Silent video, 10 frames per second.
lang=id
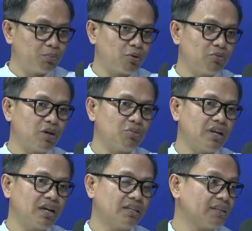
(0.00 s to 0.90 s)

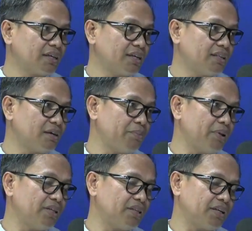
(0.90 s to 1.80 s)
perundang-undangan terkait
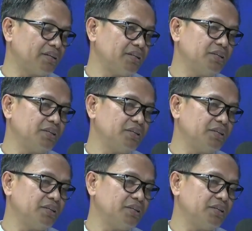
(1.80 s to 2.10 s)
kepelitan yeah.